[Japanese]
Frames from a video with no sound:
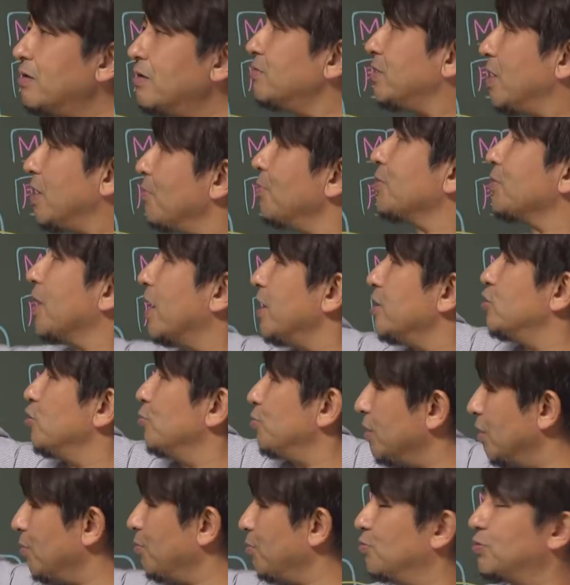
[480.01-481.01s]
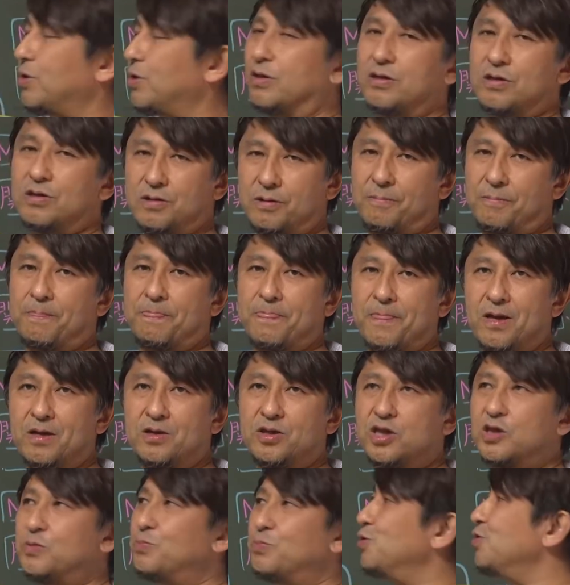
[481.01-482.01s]
くても大丈夫なものなんですよ。
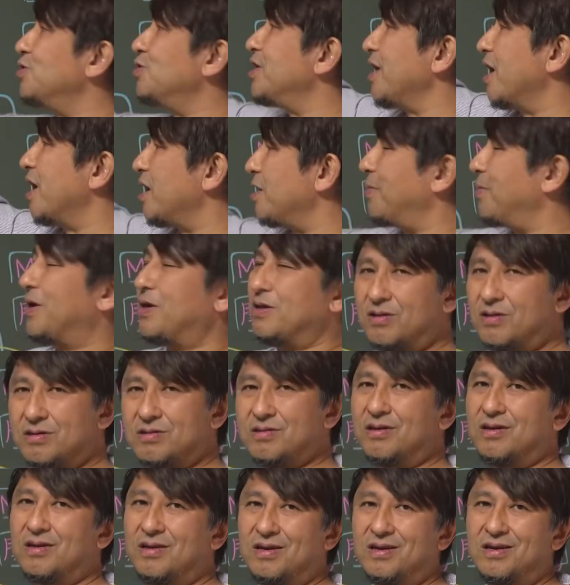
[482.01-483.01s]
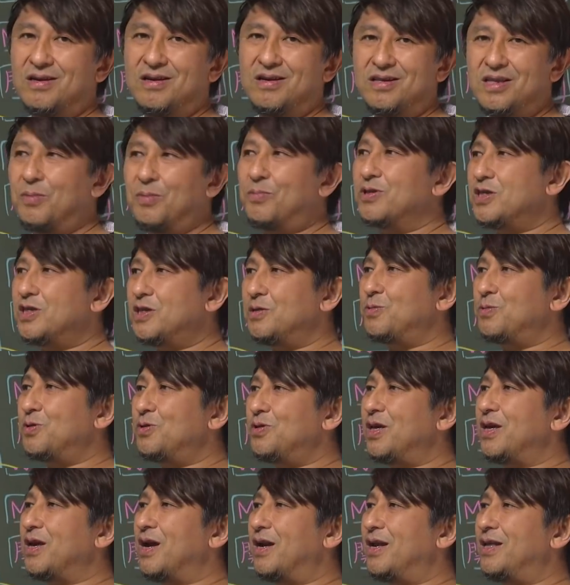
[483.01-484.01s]
自分でやればいいんです。でも自分
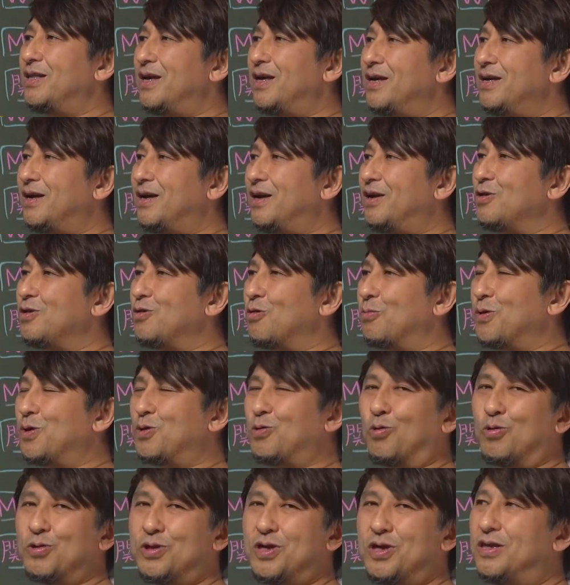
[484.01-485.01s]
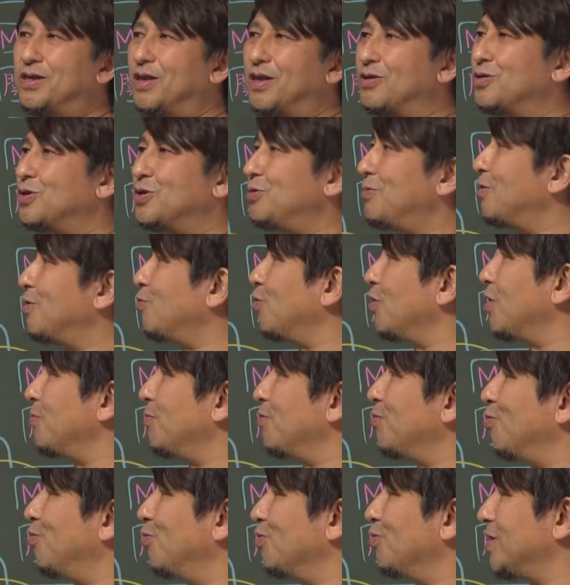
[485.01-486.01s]
でやれないから予備校に来てる人はこれ
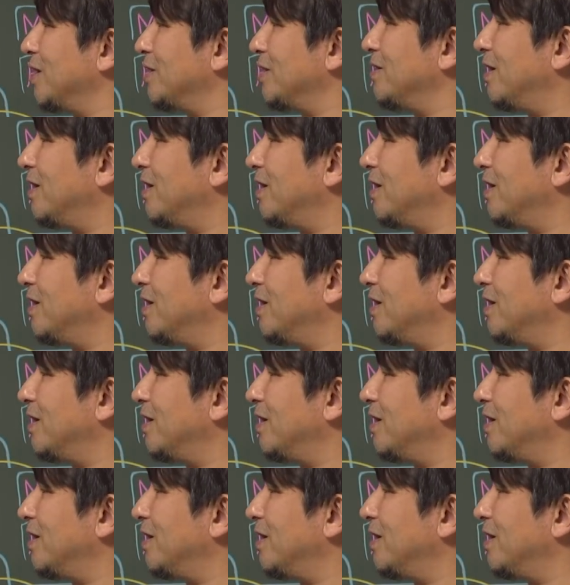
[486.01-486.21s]
も講座の